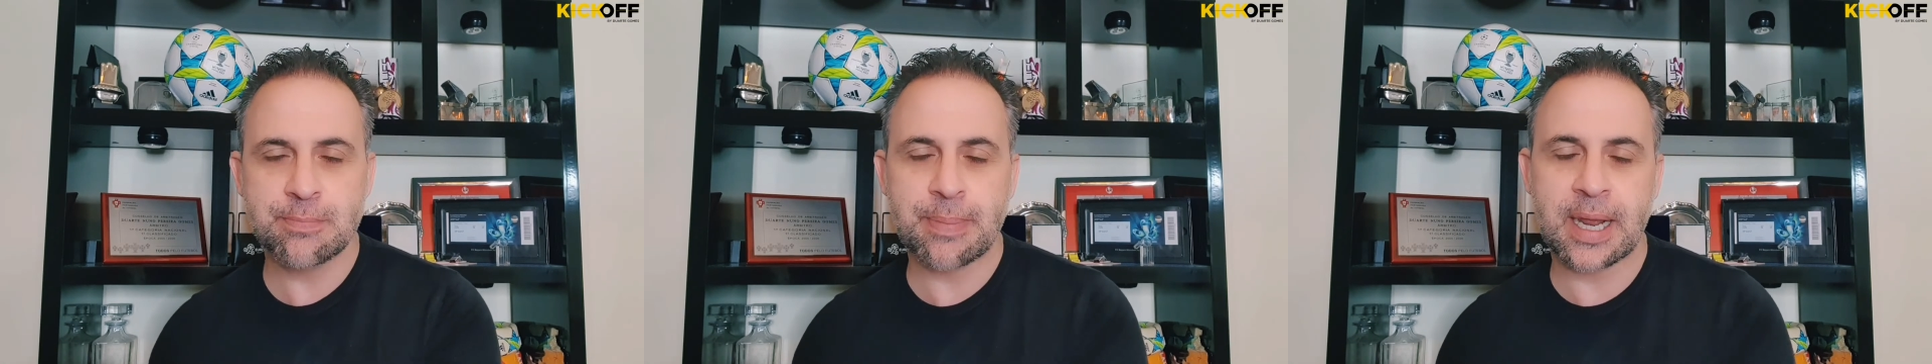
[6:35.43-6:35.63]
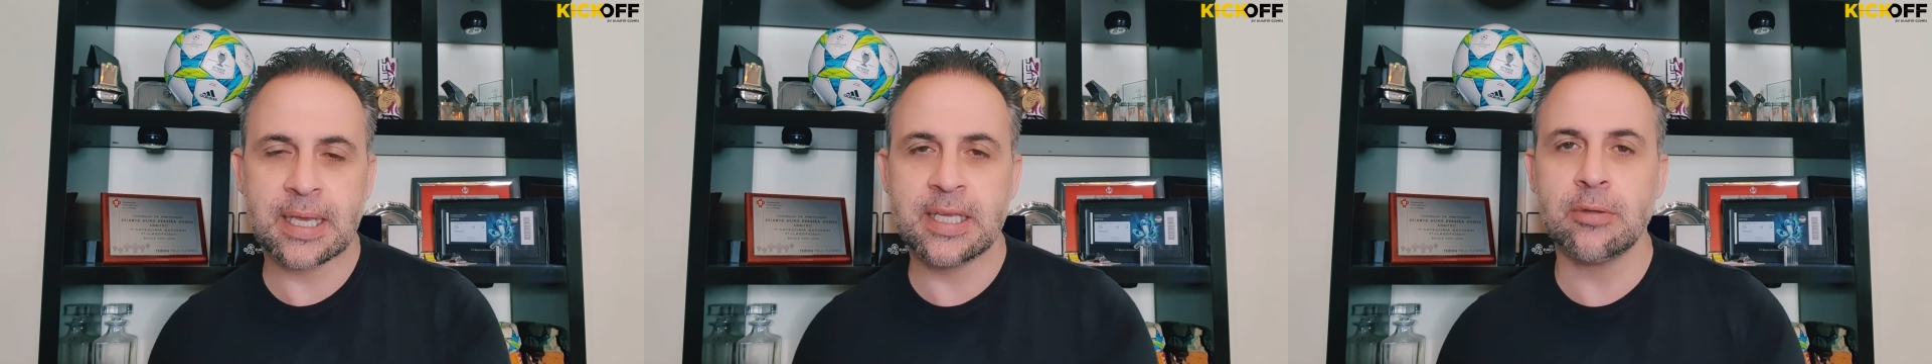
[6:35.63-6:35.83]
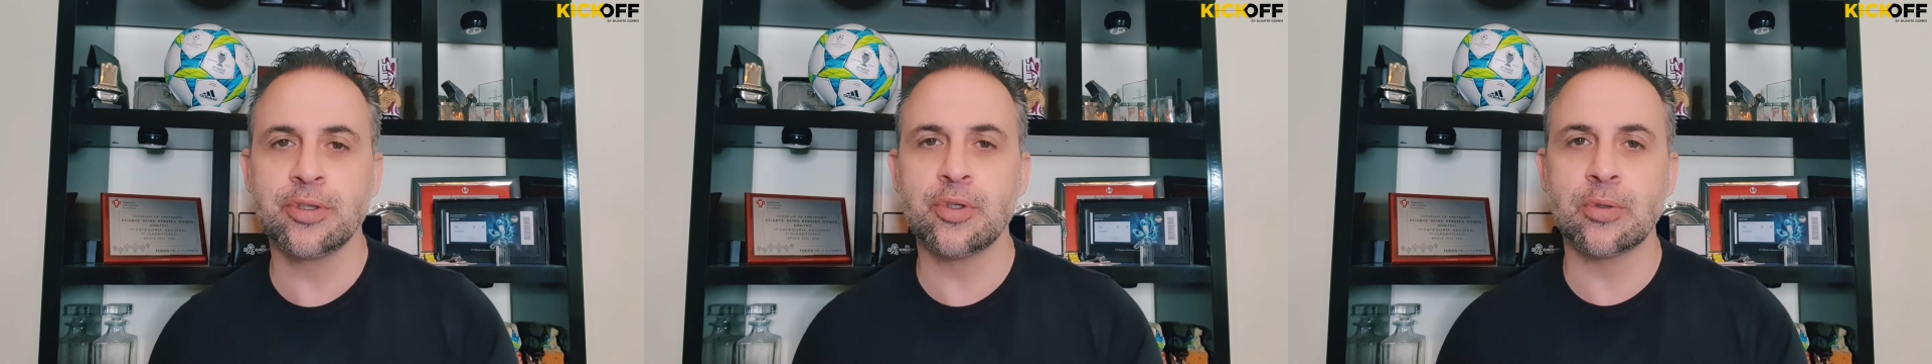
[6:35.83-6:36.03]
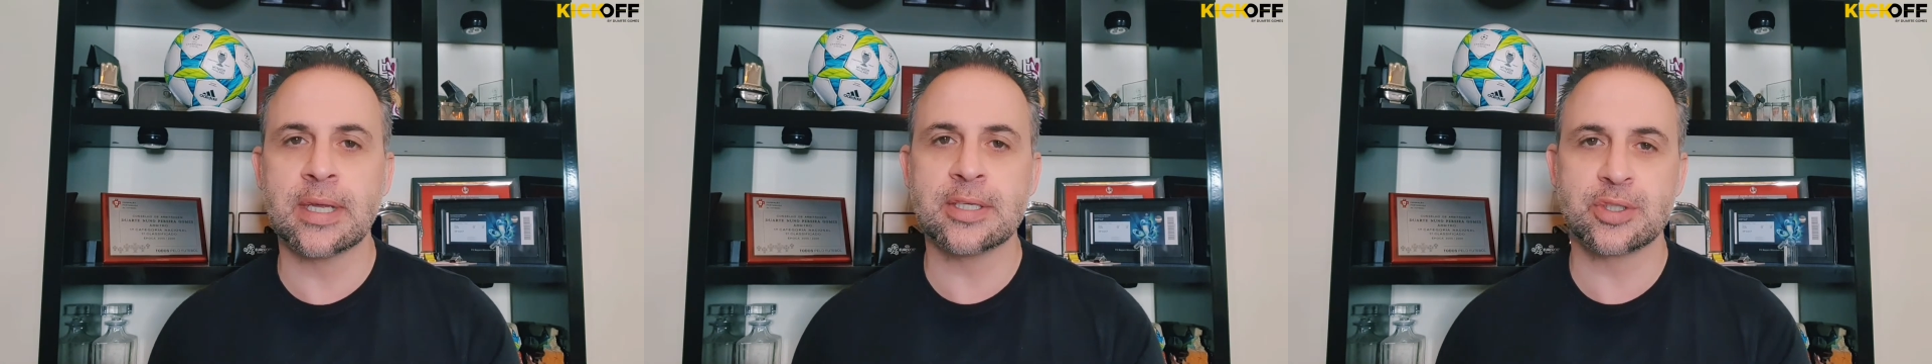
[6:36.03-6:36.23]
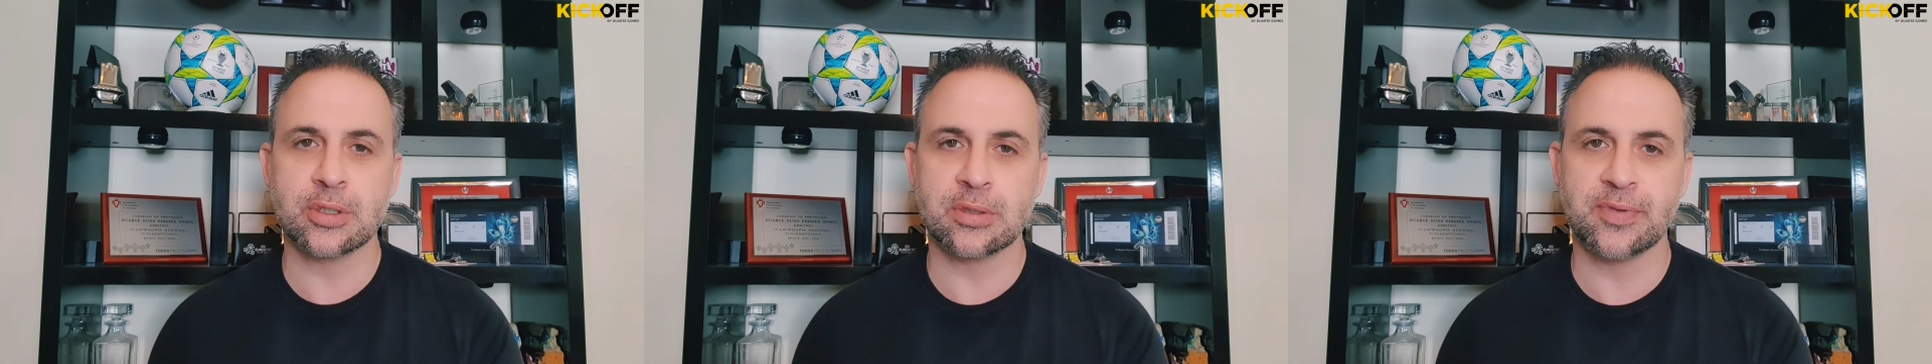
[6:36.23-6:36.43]
para aquilo que o
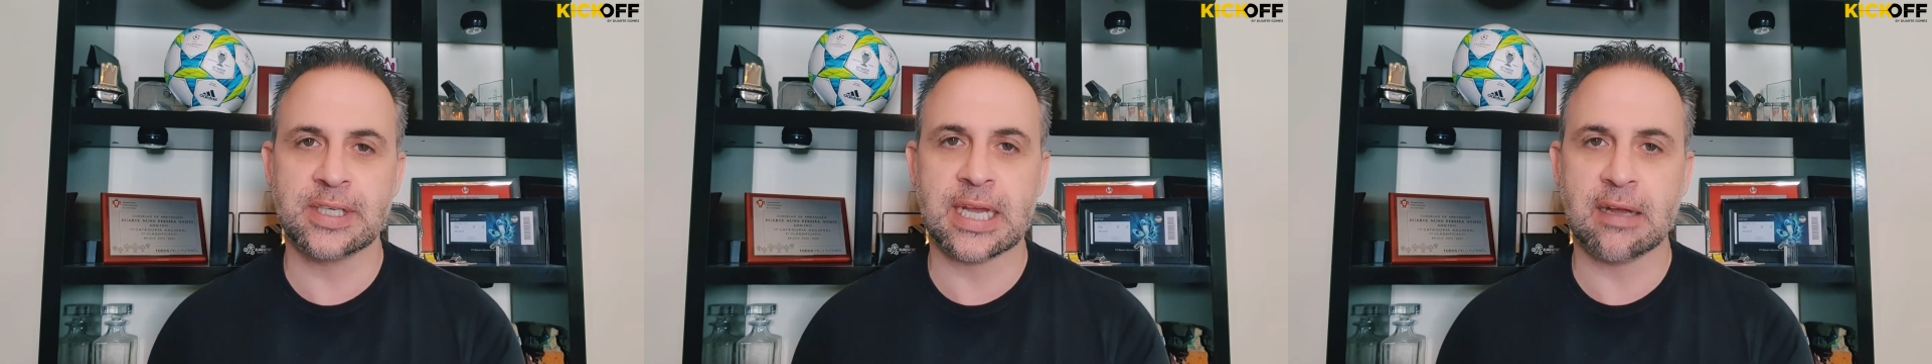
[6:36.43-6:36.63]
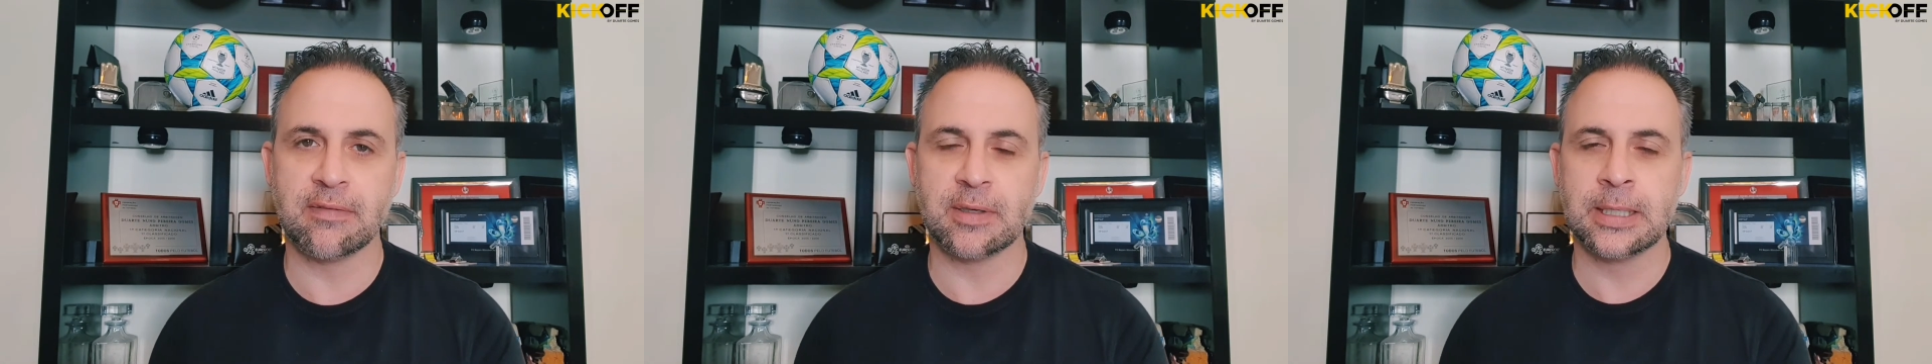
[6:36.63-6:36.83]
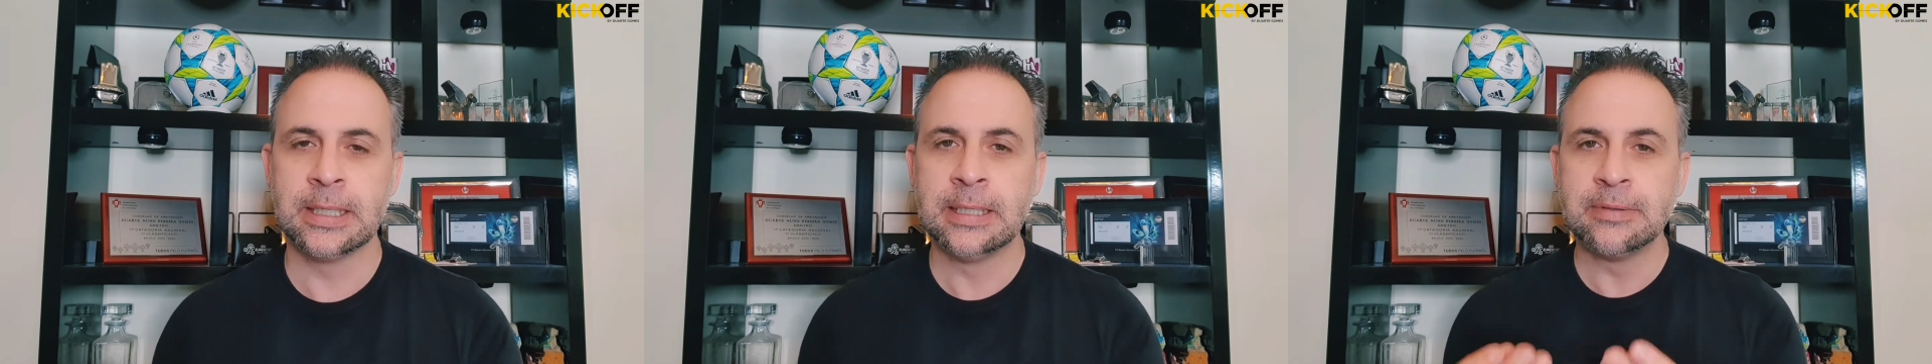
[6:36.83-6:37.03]
lance justificava.